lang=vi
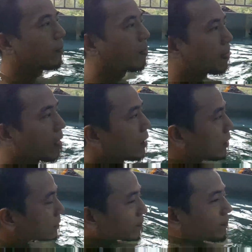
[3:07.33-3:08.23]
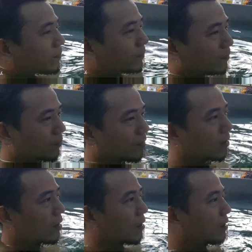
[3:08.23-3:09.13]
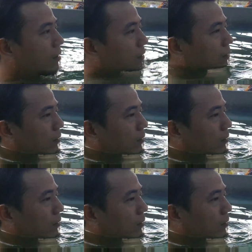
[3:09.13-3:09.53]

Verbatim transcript: Không ai chịu ra đó, nó tự tạng không có ra.